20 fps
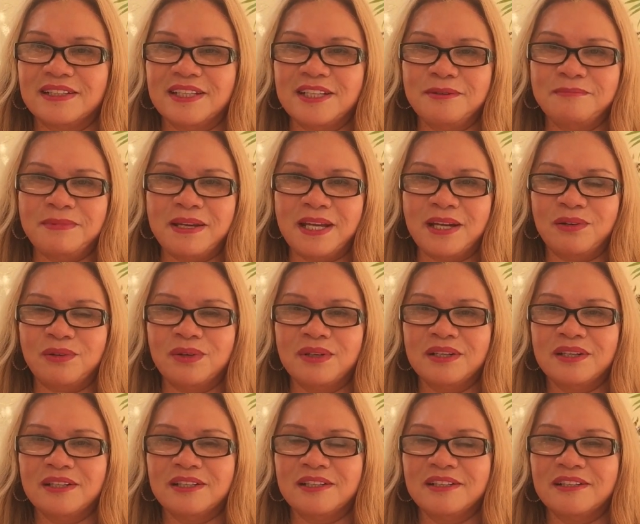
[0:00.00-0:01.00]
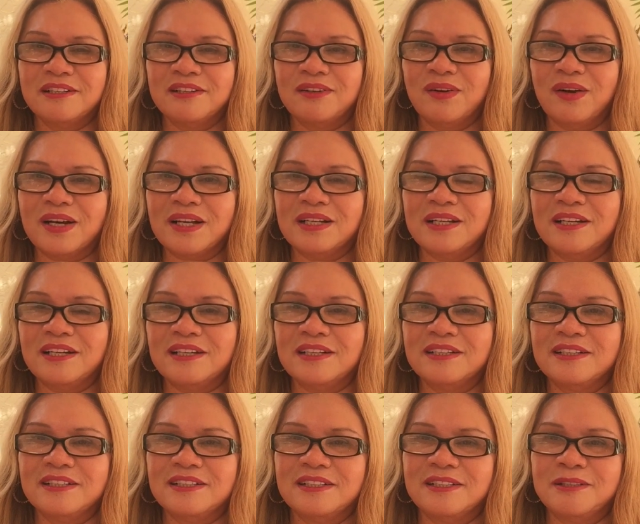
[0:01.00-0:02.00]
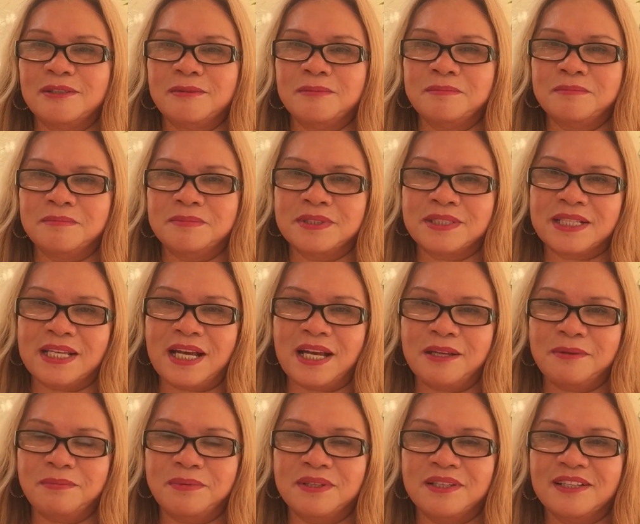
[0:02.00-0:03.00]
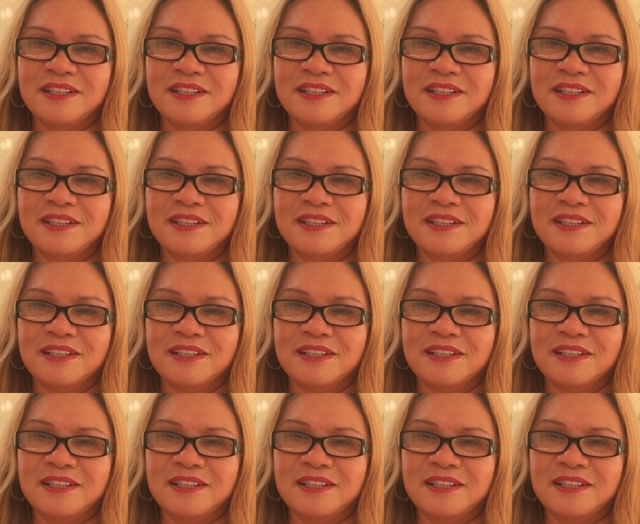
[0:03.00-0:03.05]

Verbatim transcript: email hoặc là um, Skype